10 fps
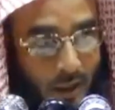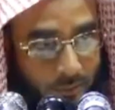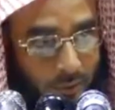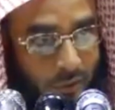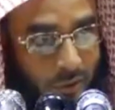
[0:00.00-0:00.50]
কার
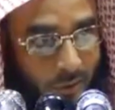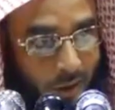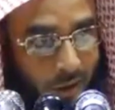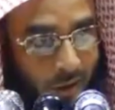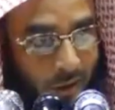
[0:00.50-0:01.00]
ভুল হইতে
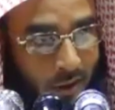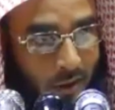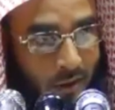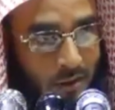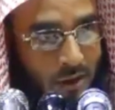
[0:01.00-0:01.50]
পারে না
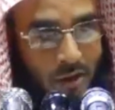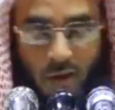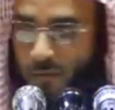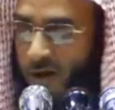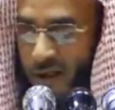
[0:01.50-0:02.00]
যিনি
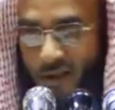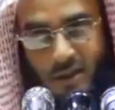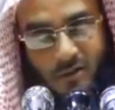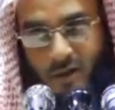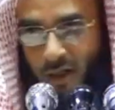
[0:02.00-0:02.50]

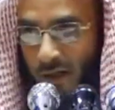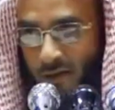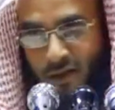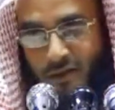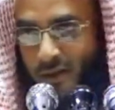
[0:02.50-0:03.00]
অমায়ান্তে কয়ল
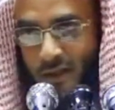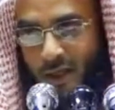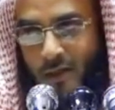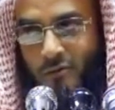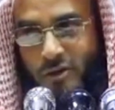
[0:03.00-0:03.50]
হাওয়া নিজের
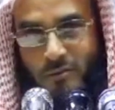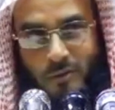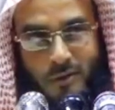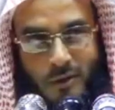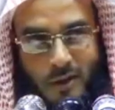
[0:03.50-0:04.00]
খেয়াল খুশি
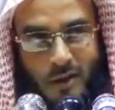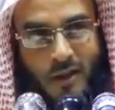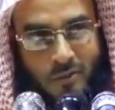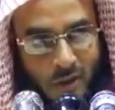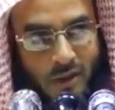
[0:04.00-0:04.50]
বলতেন না
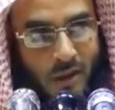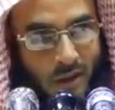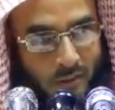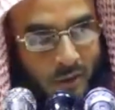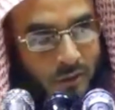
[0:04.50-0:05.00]
ইন হওয়া
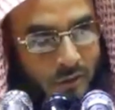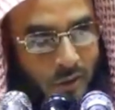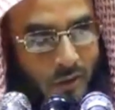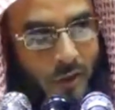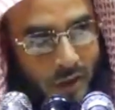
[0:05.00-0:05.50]
ইল্লা ওয়াহিউন
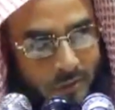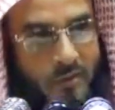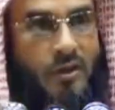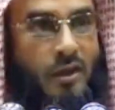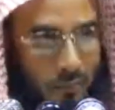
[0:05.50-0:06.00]
হওয়া ওয়াহি
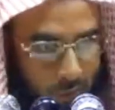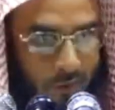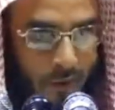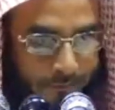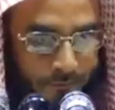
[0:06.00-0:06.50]
ভিত্তিকই
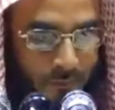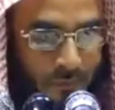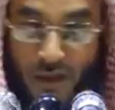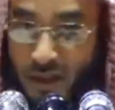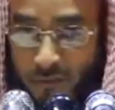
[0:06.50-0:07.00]
বলতেন
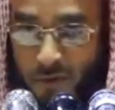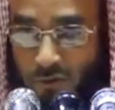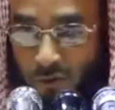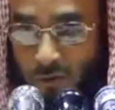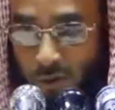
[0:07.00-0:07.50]
তিনি
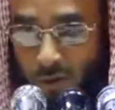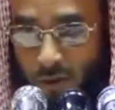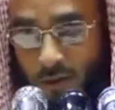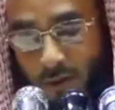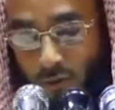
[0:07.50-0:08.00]
একমাত্র
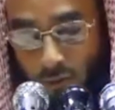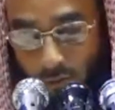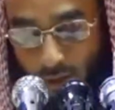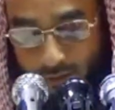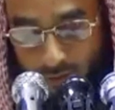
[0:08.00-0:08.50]

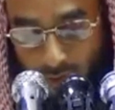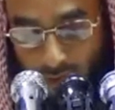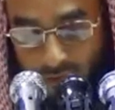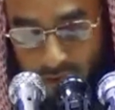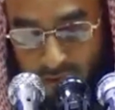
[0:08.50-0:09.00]
রসুল্লাহ
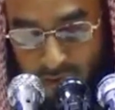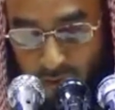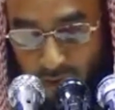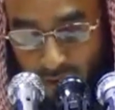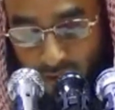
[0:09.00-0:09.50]
সাল্লাম
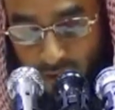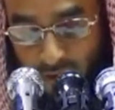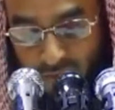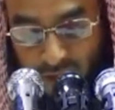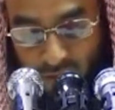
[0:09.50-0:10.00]
এবং আগের
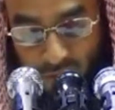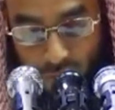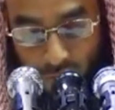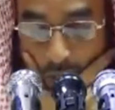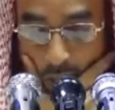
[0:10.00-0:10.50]
আম্বিয়া এবং
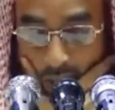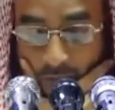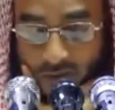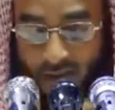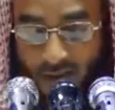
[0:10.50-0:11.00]
রসুল
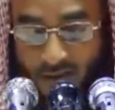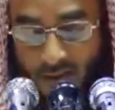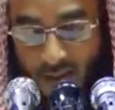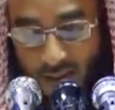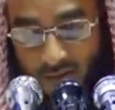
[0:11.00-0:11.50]
আবু
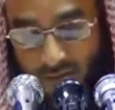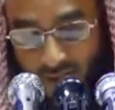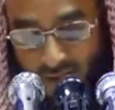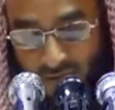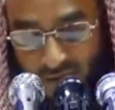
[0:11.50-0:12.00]
আল্লাহ
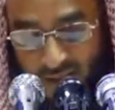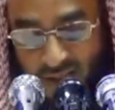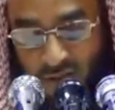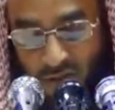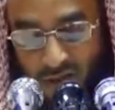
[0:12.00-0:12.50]
তালান বলে ইয়া
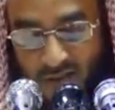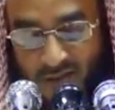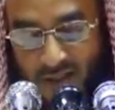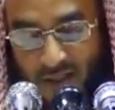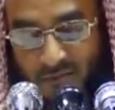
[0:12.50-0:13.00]
রসুল আল্লাহ
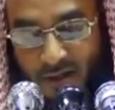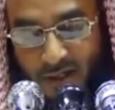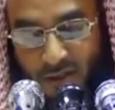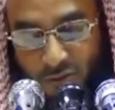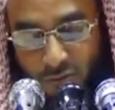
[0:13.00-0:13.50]
জাহাবা
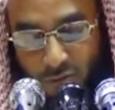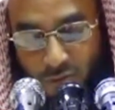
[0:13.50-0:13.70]
আহলুদ